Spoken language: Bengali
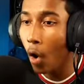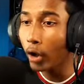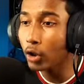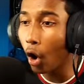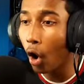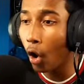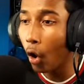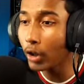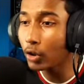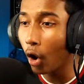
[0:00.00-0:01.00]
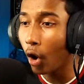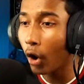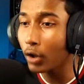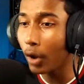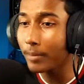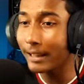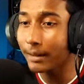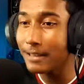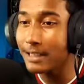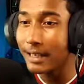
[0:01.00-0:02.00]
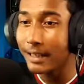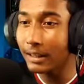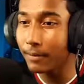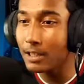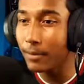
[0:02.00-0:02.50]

ওই তো ওই তো ওই তো আমি দেখতে পেয়েছি দেখতে পেয়েছি